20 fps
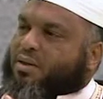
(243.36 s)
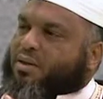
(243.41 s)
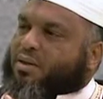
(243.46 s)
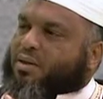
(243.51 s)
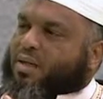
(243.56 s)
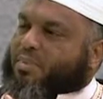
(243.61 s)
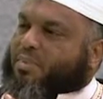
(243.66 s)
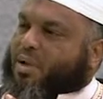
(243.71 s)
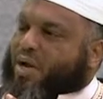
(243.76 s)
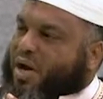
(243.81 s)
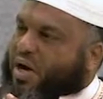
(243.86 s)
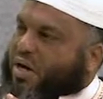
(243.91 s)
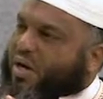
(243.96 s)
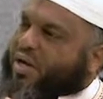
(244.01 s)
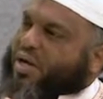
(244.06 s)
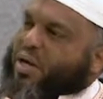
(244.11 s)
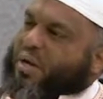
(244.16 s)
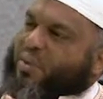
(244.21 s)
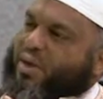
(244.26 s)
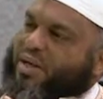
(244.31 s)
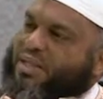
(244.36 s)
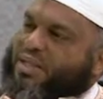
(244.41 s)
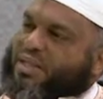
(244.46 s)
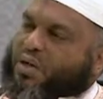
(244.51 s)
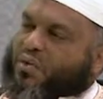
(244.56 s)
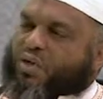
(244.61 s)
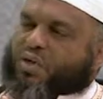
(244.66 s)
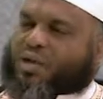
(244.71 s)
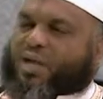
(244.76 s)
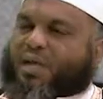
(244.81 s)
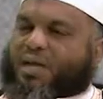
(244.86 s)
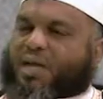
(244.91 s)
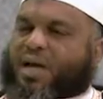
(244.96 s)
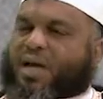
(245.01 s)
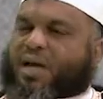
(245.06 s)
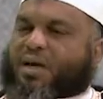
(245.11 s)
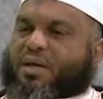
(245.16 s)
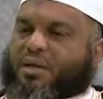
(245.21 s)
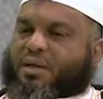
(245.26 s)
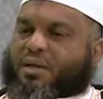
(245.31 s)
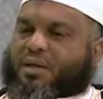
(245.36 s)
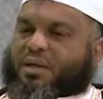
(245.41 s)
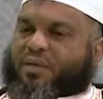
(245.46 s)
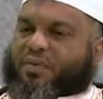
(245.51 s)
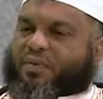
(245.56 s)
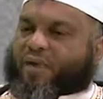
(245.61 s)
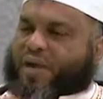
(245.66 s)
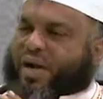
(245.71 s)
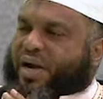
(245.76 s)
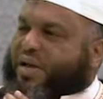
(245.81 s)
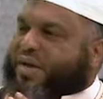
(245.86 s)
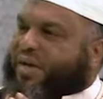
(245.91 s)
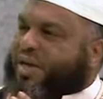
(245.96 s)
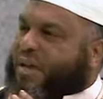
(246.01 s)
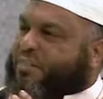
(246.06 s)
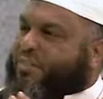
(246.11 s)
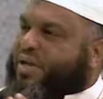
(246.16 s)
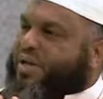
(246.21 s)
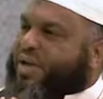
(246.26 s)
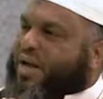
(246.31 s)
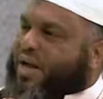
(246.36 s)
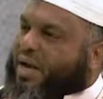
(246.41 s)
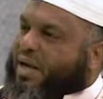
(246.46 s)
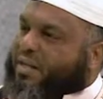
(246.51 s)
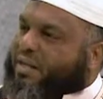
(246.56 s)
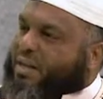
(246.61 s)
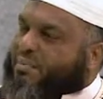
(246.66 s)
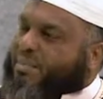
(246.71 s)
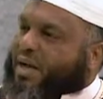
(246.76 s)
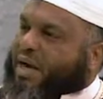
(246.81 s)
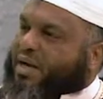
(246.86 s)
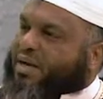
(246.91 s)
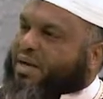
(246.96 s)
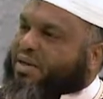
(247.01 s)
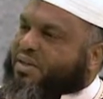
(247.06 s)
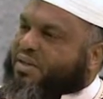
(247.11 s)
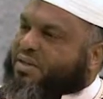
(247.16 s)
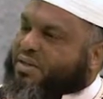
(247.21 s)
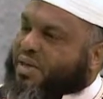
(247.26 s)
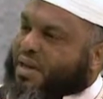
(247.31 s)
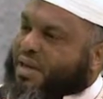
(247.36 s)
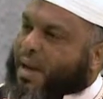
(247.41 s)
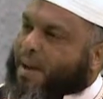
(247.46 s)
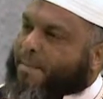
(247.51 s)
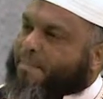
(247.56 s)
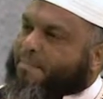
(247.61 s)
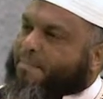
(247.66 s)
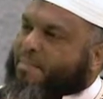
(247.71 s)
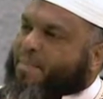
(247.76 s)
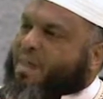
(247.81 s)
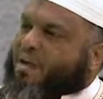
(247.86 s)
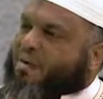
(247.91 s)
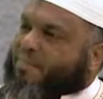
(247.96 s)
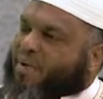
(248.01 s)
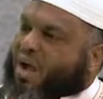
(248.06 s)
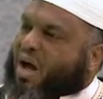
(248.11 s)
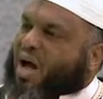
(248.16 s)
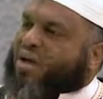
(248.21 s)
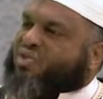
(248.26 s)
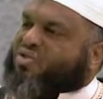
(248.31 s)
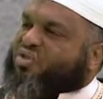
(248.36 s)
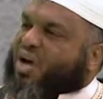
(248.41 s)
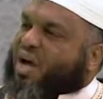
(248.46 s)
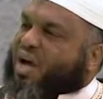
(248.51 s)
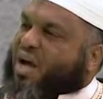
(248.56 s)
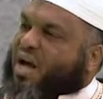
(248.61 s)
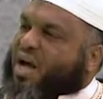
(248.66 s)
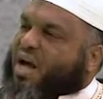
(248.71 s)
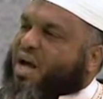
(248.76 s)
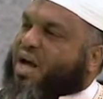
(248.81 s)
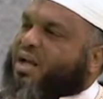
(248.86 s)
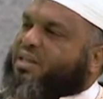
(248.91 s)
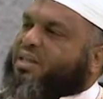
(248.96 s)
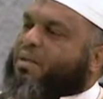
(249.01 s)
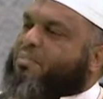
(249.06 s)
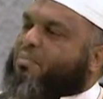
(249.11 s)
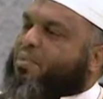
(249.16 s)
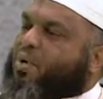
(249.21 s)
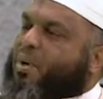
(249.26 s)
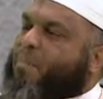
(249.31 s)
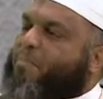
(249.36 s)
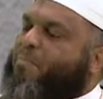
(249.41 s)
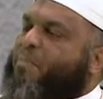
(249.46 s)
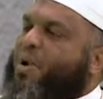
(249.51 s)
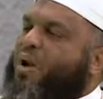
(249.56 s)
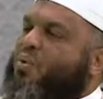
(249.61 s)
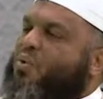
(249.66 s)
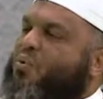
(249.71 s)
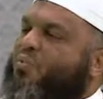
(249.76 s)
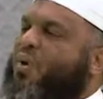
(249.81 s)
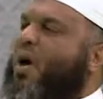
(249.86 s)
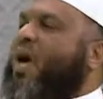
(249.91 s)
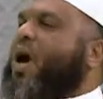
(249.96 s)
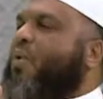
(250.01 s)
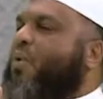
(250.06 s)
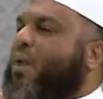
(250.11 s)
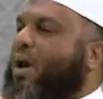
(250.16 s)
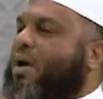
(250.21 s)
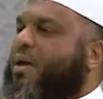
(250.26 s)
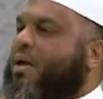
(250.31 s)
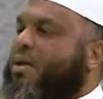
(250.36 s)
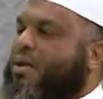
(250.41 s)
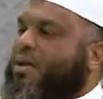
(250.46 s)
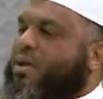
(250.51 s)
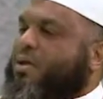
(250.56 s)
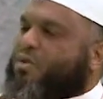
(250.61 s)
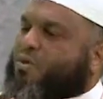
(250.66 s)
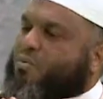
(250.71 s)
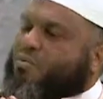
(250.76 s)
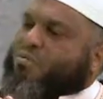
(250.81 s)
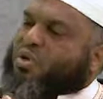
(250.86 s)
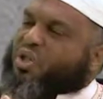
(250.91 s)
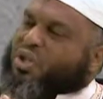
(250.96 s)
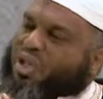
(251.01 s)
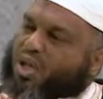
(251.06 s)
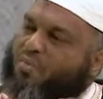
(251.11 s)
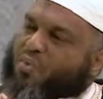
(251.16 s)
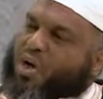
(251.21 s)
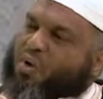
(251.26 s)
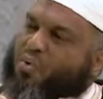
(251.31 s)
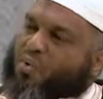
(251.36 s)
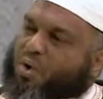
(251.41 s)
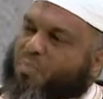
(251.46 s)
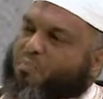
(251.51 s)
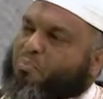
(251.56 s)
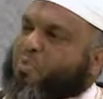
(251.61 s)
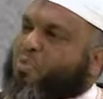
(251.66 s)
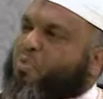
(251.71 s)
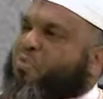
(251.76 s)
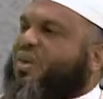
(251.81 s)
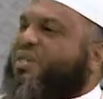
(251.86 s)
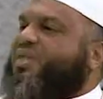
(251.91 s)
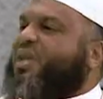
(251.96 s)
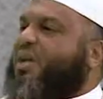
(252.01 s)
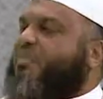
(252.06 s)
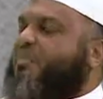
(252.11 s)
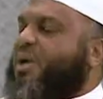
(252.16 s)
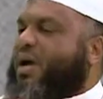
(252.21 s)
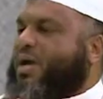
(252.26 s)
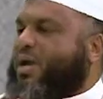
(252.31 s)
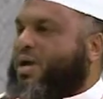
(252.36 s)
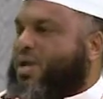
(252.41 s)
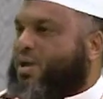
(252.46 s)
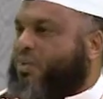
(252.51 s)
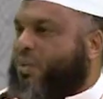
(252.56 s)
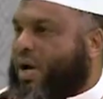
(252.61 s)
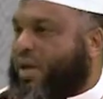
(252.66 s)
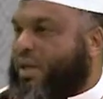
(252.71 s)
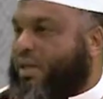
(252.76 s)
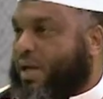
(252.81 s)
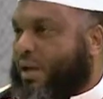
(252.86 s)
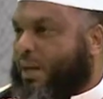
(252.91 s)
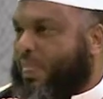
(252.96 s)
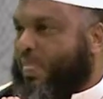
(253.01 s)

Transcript: كما قال الله عز وجل في حق أبينا آدم عليه السلام فعصى آدم ربه فغوى ثم اجتباه ربه فتاب عليه وهدى